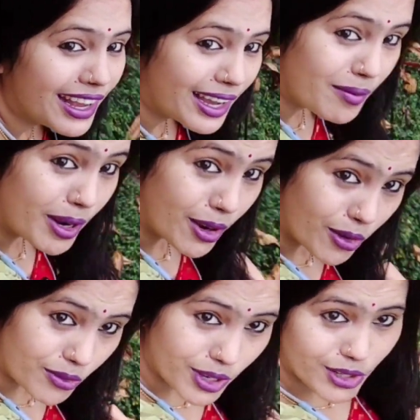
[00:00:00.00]
अगर मेरा
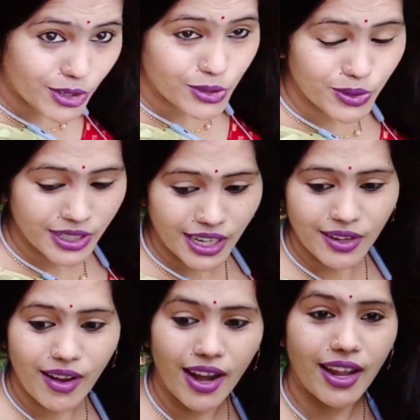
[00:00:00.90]
कोई वीडियो शूट करने
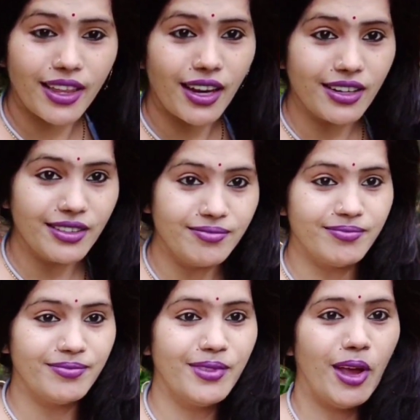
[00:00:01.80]
वाला रहता ना
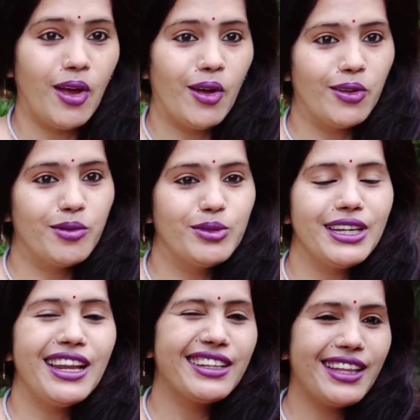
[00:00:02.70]
तो मुझे
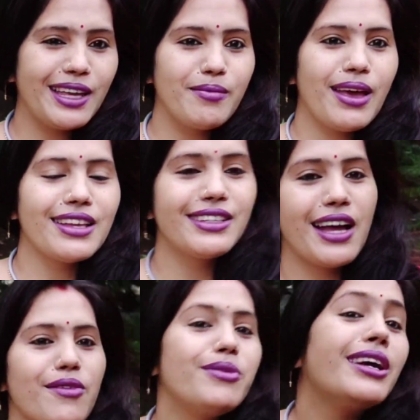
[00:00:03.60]
लगता है कि मैं आज
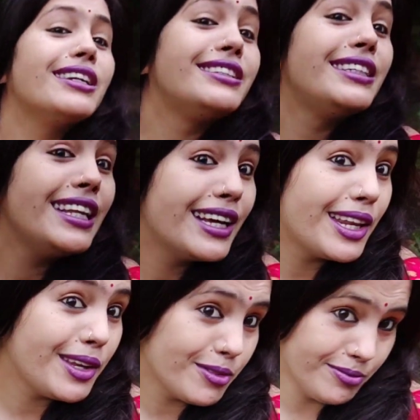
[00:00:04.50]
काफ़ी अच्छी लग
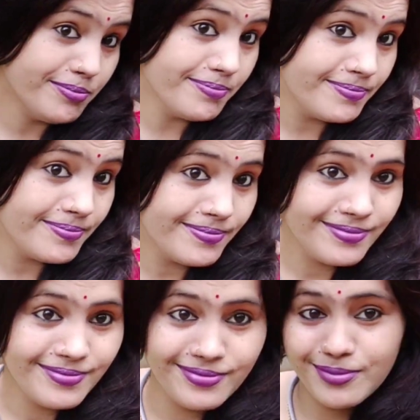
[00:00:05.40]
रही
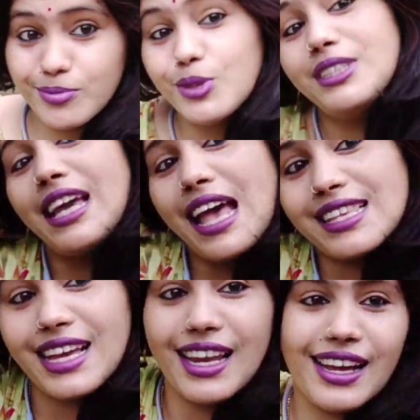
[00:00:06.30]
हूँ मुझे
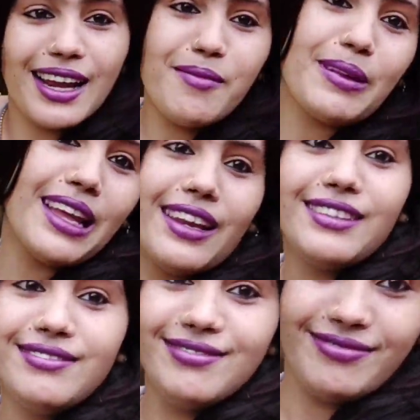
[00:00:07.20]
ऐसा लग रहा है पता
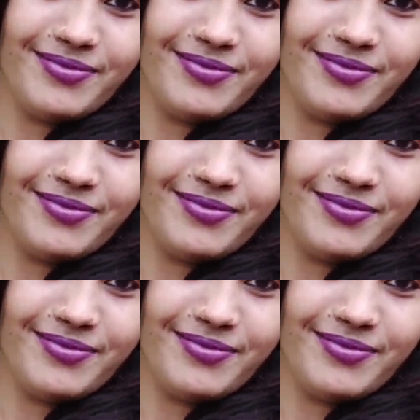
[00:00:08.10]
नहीं